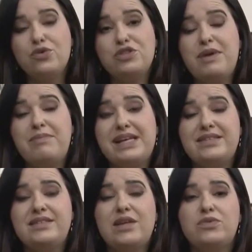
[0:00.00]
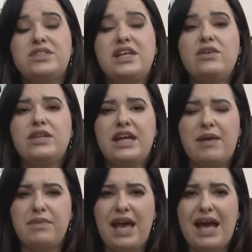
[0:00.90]
os bebês estão sendo
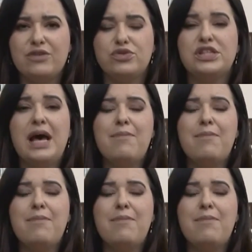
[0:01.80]
encaminhados